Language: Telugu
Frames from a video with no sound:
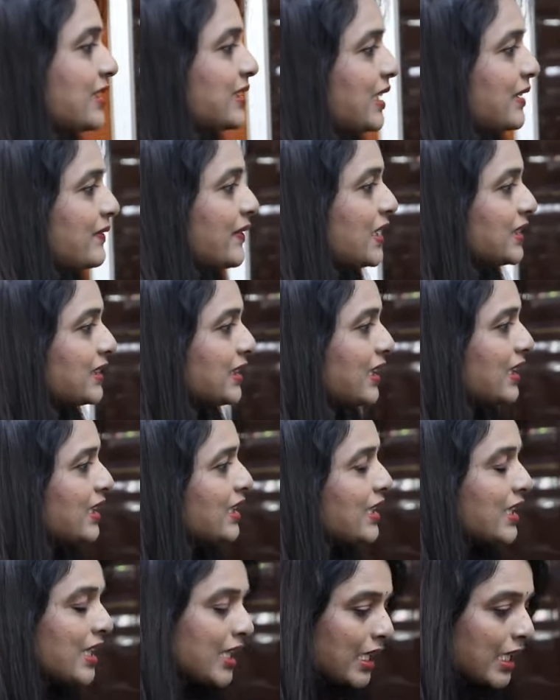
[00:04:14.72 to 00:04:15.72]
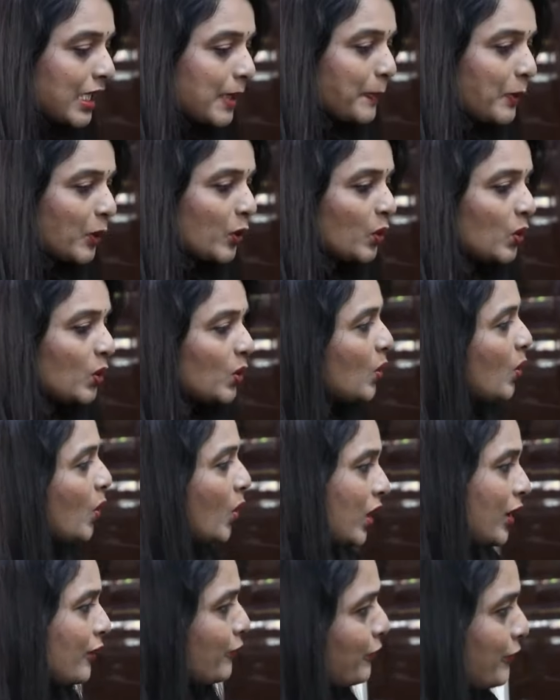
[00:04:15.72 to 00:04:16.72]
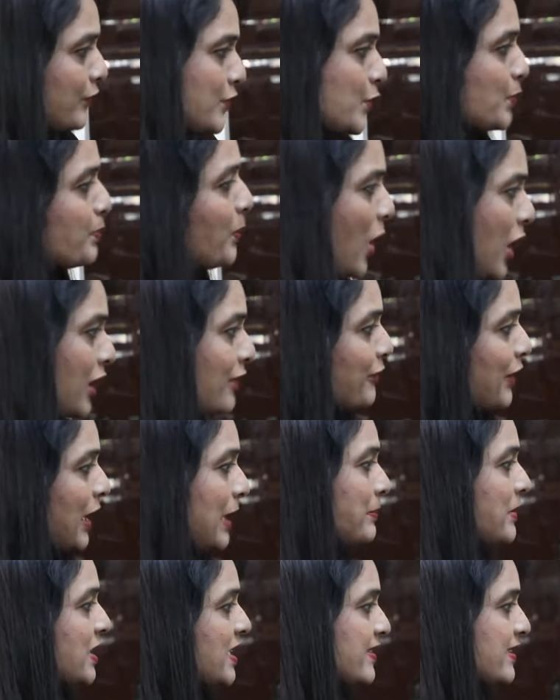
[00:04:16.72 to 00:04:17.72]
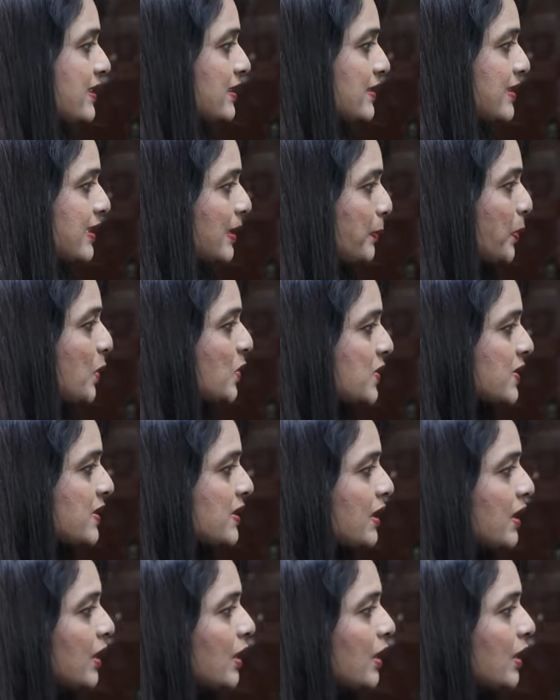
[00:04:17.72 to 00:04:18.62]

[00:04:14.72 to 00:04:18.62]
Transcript: అన్న తర్వాత ఇప్పుడు ఒక స్మాల్ ఫ్యామిలీ సార్ సపోజ్